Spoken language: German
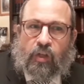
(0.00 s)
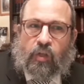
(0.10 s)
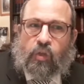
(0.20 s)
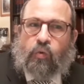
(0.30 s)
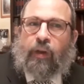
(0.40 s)

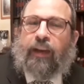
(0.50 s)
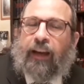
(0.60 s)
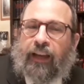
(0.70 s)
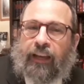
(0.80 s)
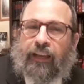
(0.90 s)
zu
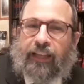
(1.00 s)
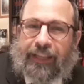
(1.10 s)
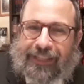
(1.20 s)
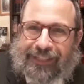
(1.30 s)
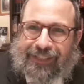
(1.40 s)
erreichen
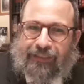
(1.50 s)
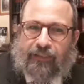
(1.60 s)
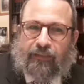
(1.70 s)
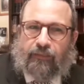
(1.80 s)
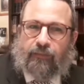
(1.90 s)
ist
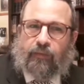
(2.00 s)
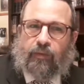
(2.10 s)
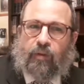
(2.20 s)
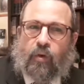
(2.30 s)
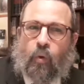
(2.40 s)

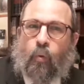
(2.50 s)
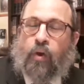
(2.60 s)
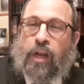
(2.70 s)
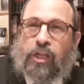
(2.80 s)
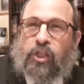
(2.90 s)

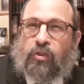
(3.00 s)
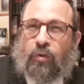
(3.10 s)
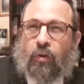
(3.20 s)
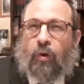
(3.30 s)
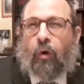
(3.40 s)
und nicht,
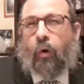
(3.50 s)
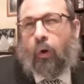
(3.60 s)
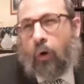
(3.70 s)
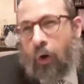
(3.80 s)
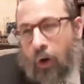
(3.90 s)

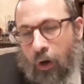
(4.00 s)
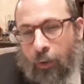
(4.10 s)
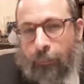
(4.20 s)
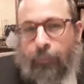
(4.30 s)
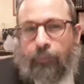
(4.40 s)

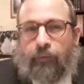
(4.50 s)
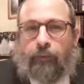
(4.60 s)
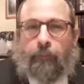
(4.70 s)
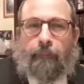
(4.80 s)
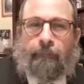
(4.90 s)
ob
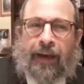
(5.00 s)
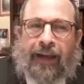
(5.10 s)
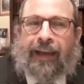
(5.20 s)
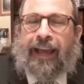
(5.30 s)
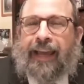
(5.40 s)

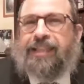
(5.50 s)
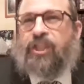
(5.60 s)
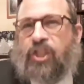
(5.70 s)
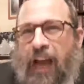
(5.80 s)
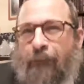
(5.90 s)
man es
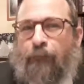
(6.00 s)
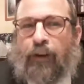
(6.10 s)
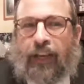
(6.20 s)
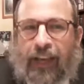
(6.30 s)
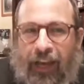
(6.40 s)

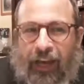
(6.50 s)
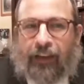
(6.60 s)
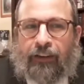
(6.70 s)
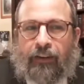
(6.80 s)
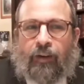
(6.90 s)
schaffen
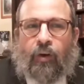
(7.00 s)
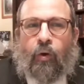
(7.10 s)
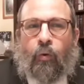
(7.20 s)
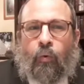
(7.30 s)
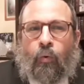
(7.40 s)
kann
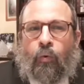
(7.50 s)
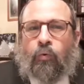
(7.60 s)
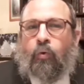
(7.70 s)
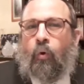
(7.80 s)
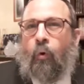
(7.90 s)

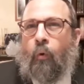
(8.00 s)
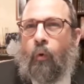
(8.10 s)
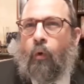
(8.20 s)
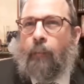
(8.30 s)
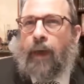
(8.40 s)
und
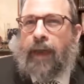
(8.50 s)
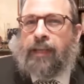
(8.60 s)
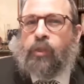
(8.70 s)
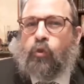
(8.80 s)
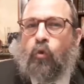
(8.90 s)
ob
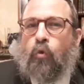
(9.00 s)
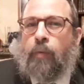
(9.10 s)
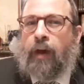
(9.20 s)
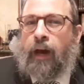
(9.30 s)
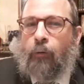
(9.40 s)
es
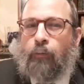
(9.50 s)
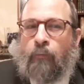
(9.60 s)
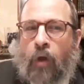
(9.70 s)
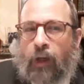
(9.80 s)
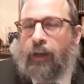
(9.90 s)
überhaupt
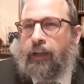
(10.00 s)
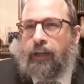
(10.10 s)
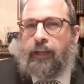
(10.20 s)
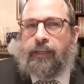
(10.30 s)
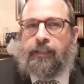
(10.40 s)
möglich
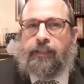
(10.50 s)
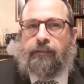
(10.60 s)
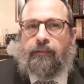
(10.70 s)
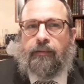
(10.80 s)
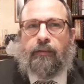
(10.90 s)

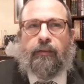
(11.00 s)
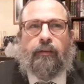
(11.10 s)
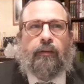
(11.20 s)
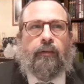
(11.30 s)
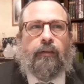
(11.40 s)
ist.
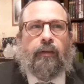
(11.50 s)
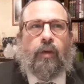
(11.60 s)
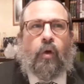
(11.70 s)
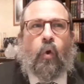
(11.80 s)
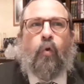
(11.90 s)

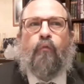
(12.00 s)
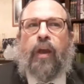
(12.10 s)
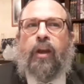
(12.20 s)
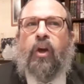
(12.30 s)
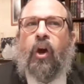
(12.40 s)
Und
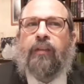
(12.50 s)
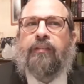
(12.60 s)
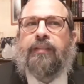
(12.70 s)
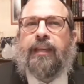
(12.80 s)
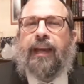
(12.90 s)
wenn Gott
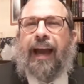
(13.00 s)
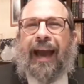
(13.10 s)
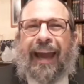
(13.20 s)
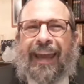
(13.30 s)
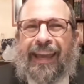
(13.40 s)
dir
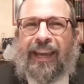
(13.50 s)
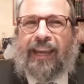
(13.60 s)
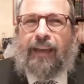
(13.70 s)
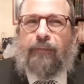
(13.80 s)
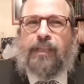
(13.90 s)

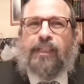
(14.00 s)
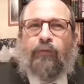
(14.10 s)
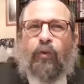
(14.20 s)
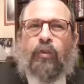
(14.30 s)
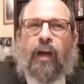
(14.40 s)
einige
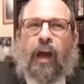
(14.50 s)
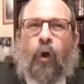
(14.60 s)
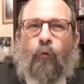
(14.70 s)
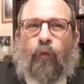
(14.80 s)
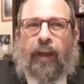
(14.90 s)
Mitzvot
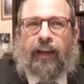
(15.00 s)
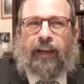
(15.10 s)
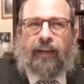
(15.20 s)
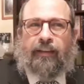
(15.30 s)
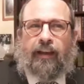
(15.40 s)

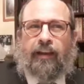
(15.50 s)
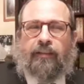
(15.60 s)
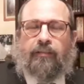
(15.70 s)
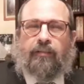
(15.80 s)
auferlegt hat,